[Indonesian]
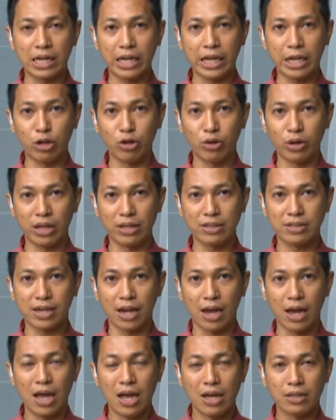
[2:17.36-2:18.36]

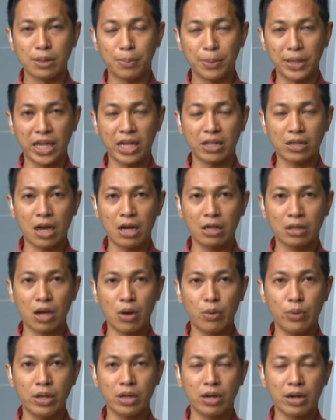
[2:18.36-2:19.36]
Indonesia. Seperti kita
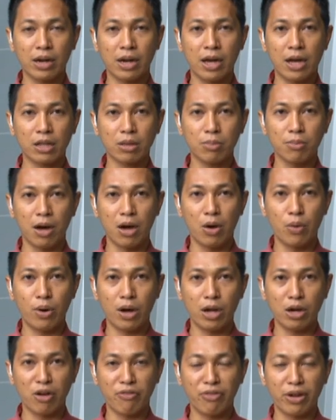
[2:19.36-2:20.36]
ketahui Reinhardt
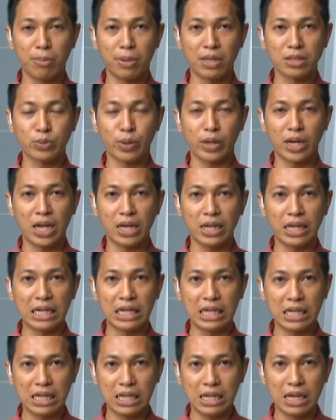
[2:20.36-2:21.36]
bahwa Novel Baswedan
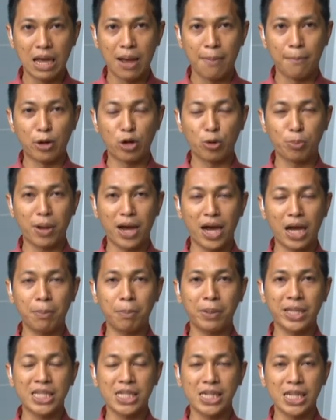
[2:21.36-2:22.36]
ini merupakan
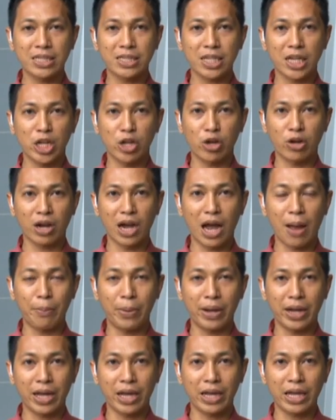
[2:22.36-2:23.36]
penyidik senior
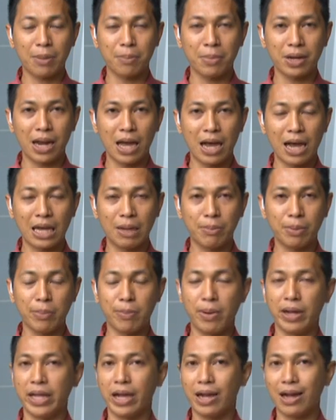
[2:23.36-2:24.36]
KPK yang menangani
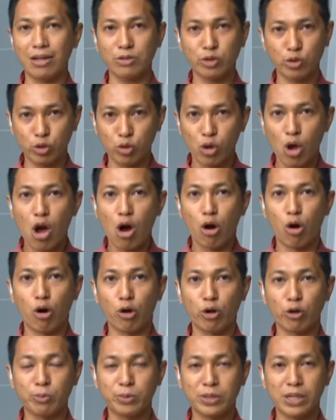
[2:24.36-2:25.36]
berbagai kasus
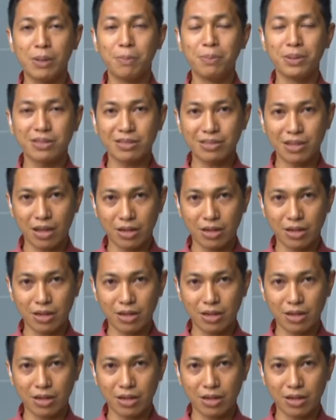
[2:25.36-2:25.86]
korupsi besar